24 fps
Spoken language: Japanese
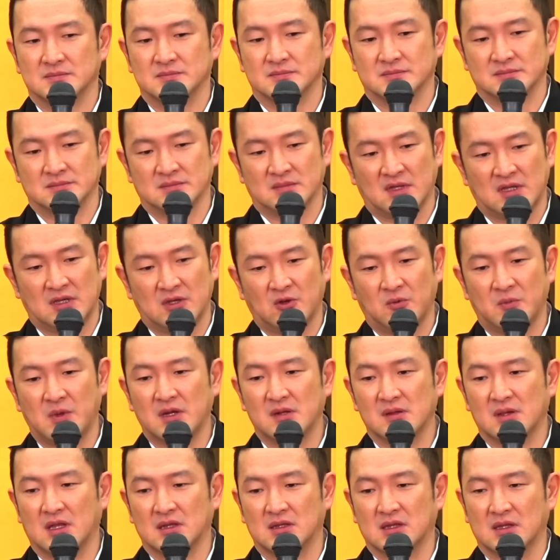うん、広め
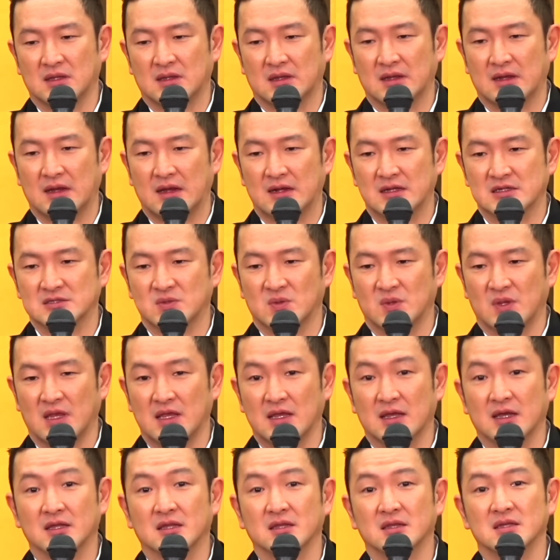るなんて言ったら偉そうな言い
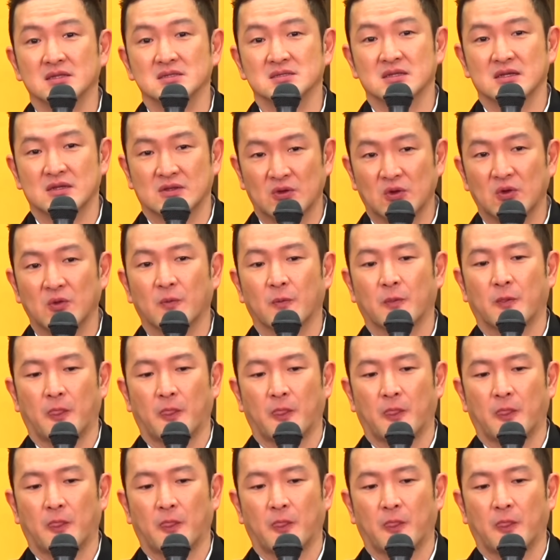方ですけど